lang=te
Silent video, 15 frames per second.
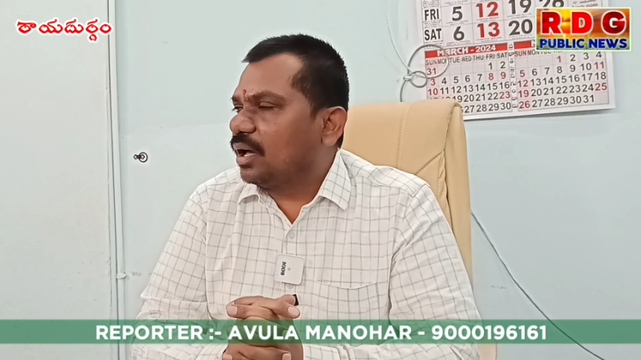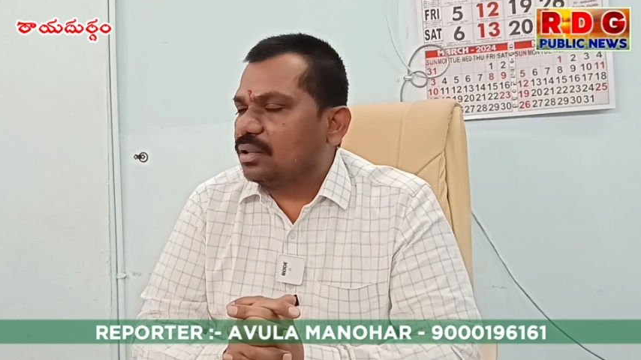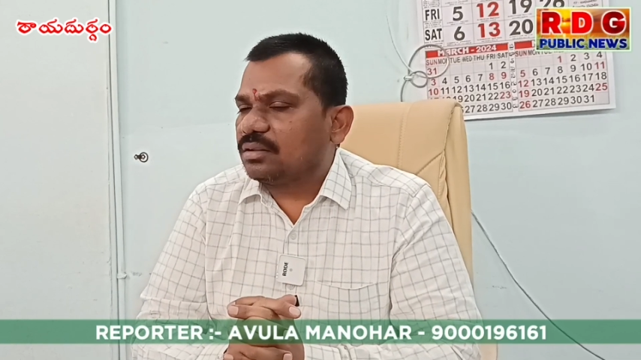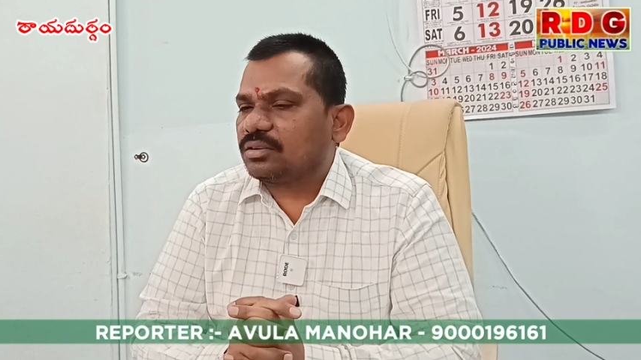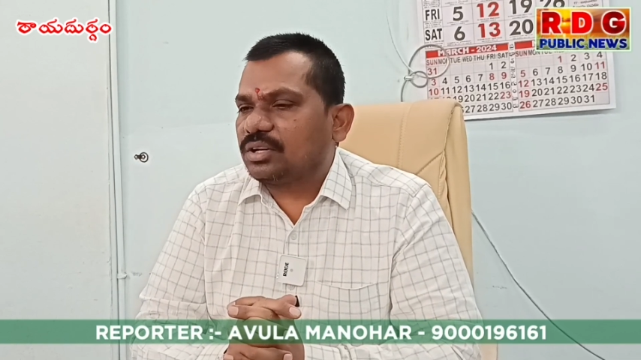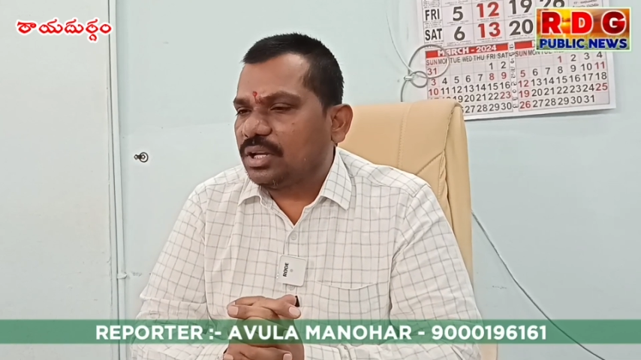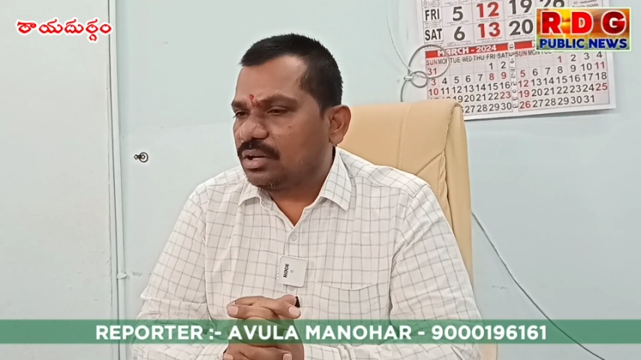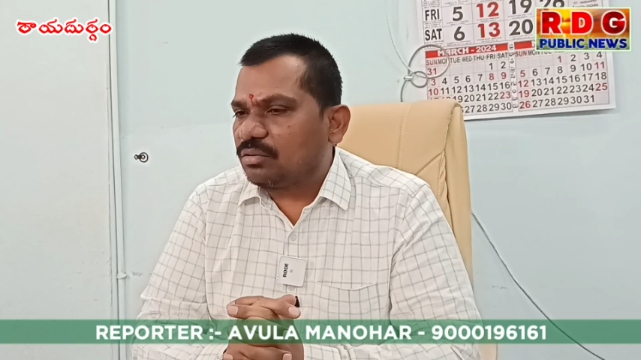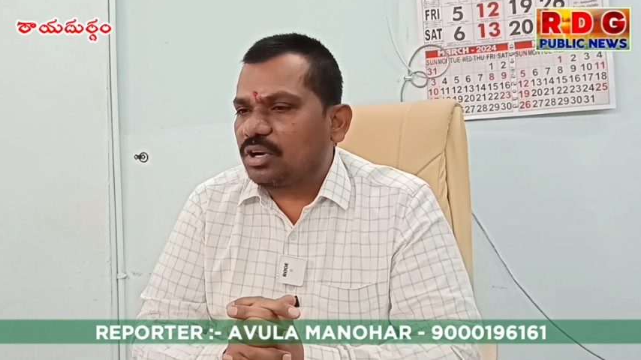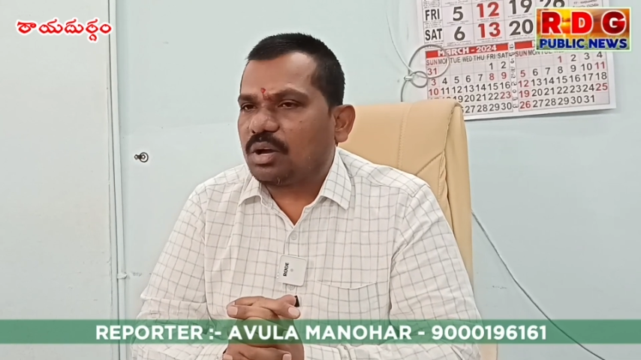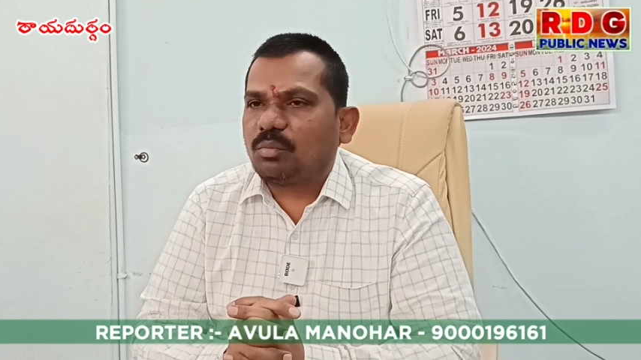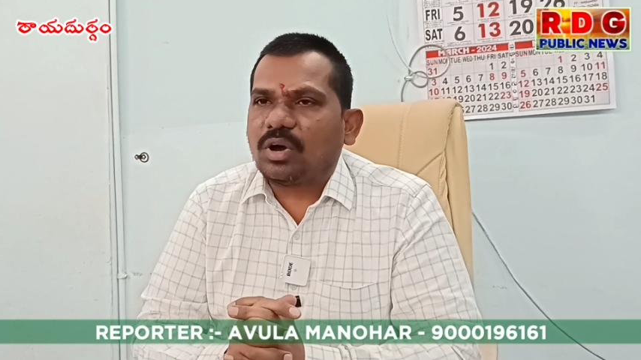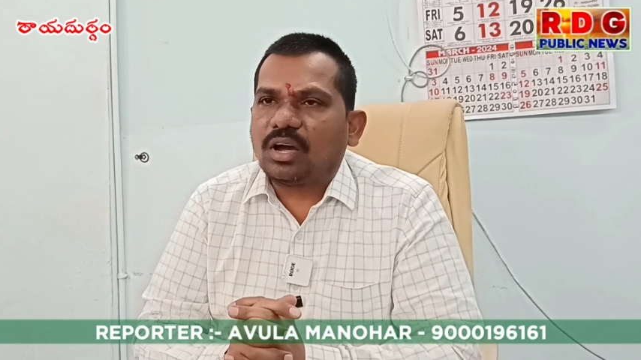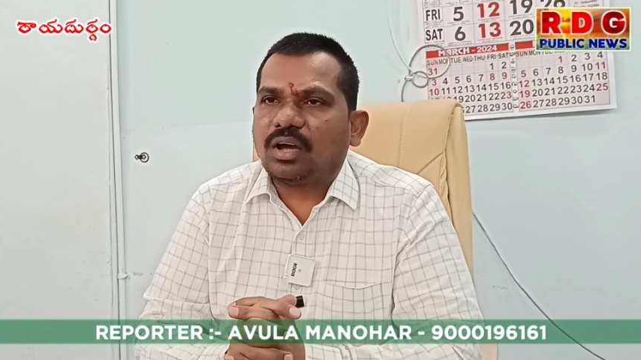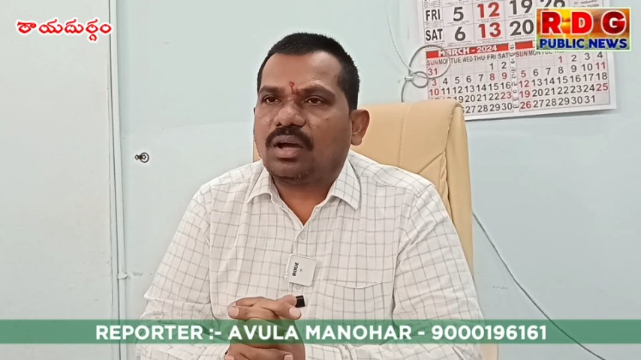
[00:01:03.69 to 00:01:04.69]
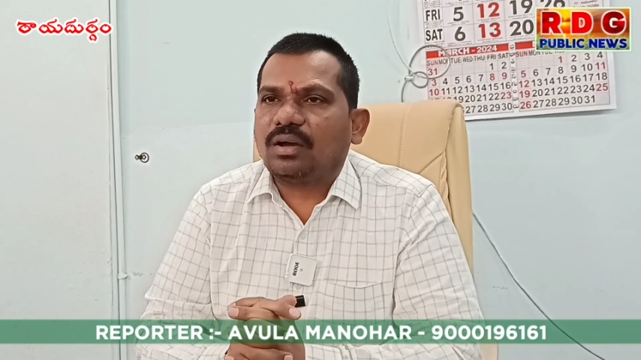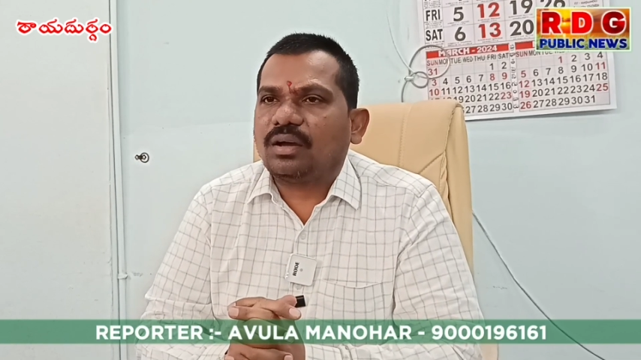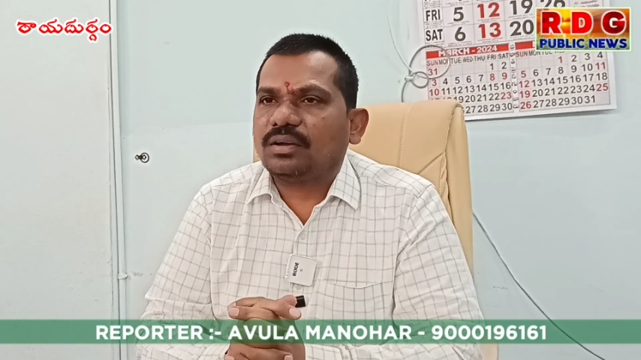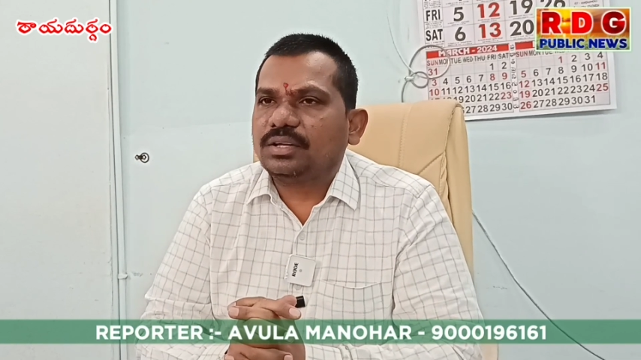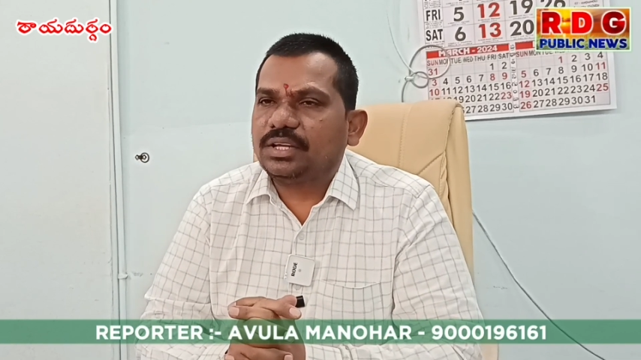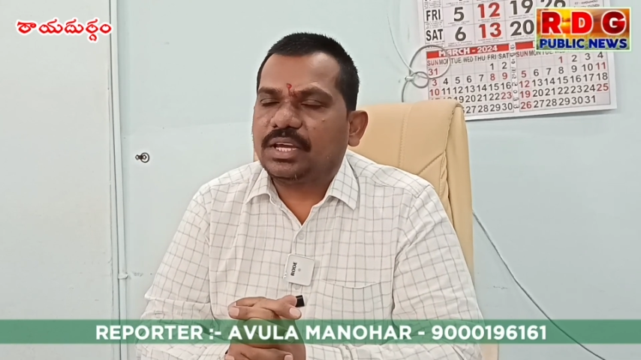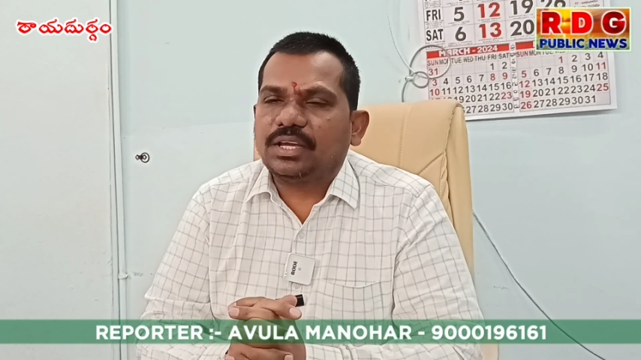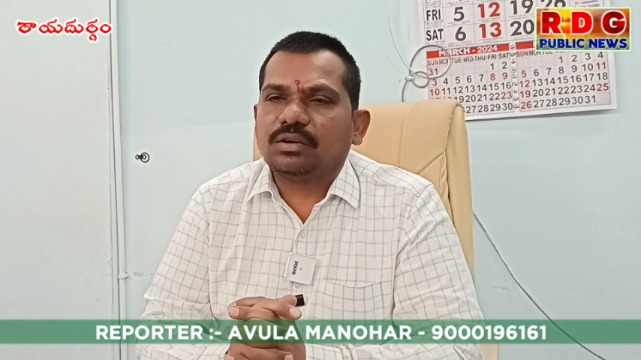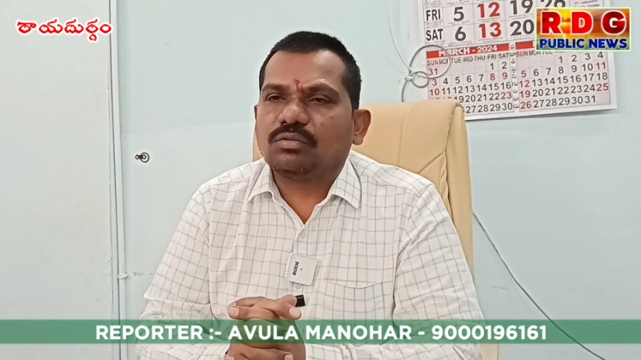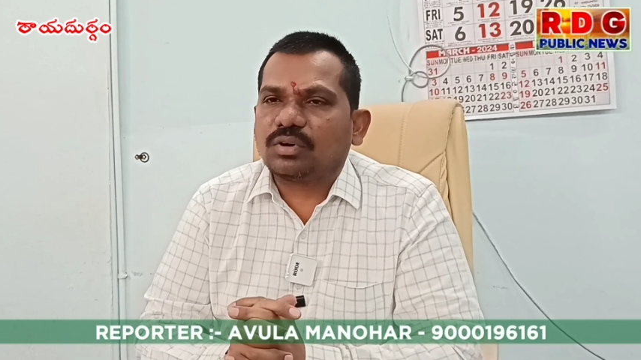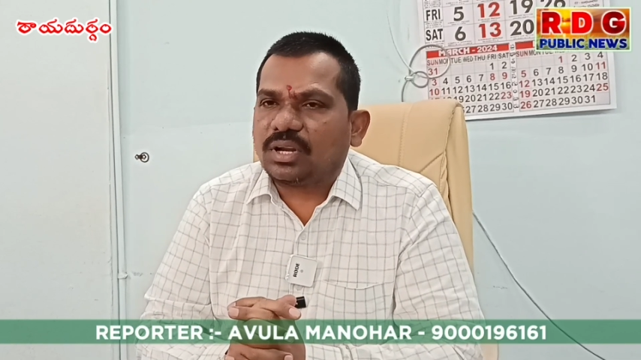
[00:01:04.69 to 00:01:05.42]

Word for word: అందుకు నేను కూడా మా ఏఈని